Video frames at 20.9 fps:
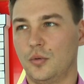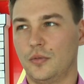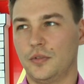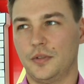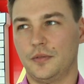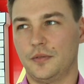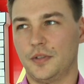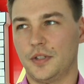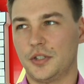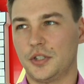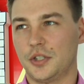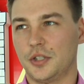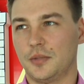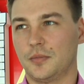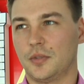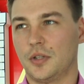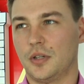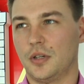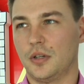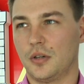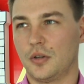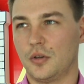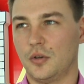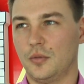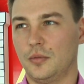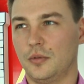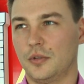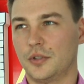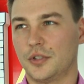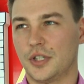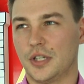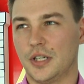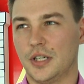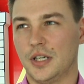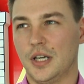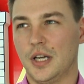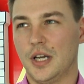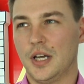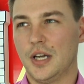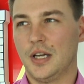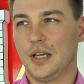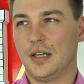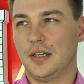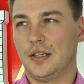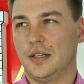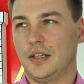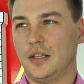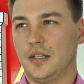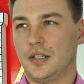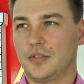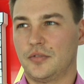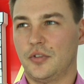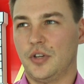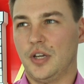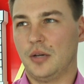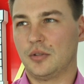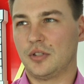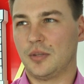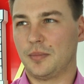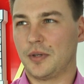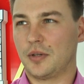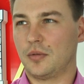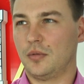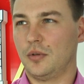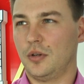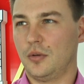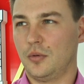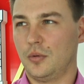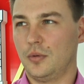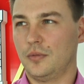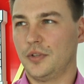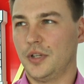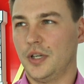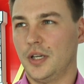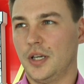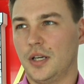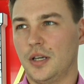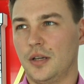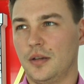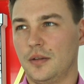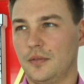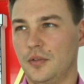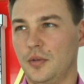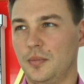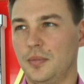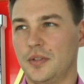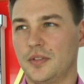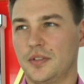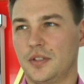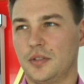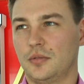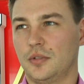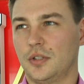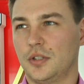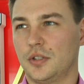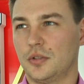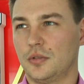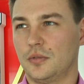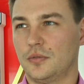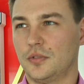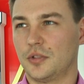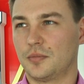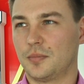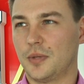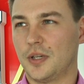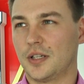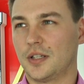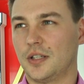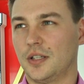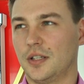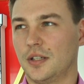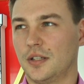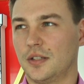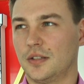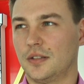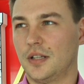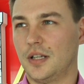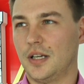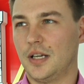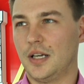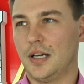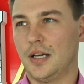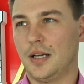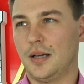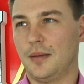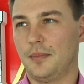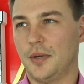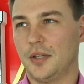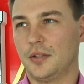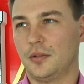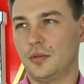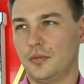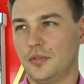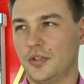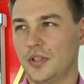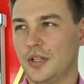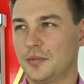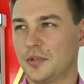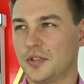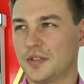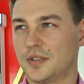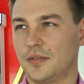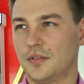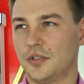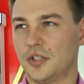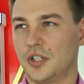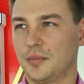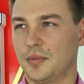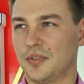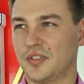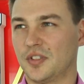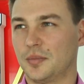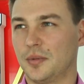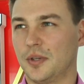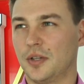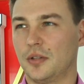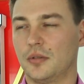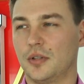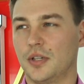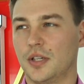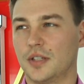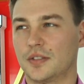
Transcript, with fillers: głównym wejściem do klubu, gdzie swoje auta parkują głównie VIP-y, znajduje się również parking dla mediów i dla przedstawicieli PZPN-u i